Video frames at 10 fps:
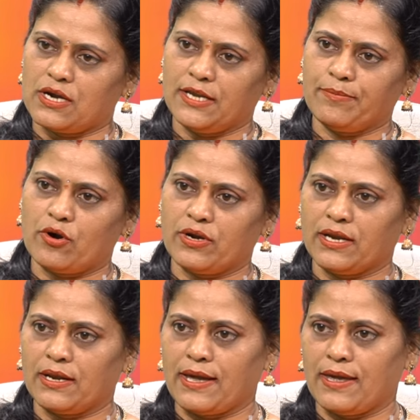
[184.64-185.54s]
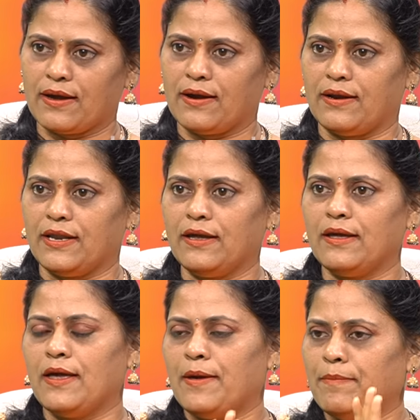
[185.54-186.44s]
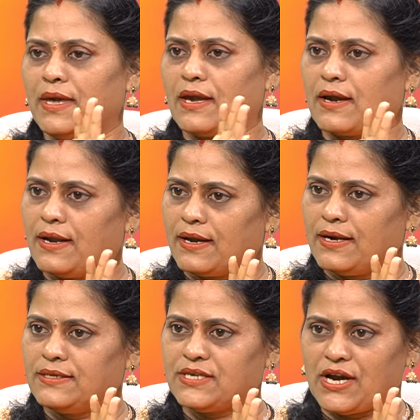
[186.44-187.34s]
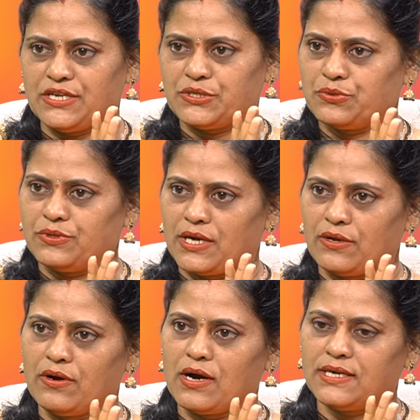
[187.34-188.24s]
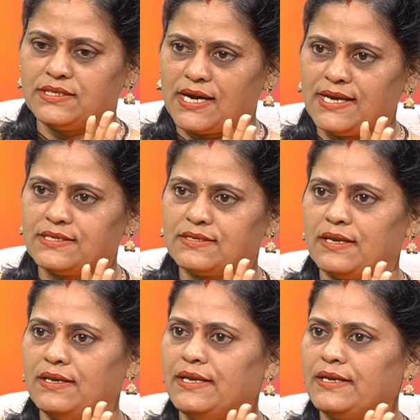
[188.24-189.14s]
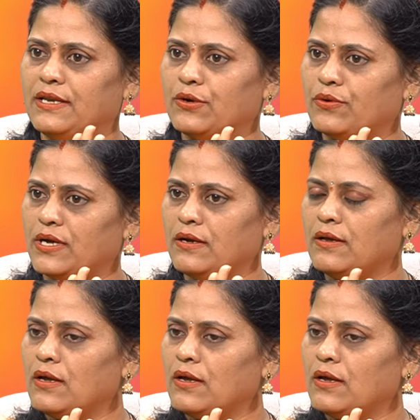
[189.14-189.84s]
ఎర్లీ మార్నింగ్ లేయంగానే మీకు ఎక్కడెక్కడ జాయింట్స్ ఉంటాయో ఆ జాయింట్స్ అన్నింటినీ కూడా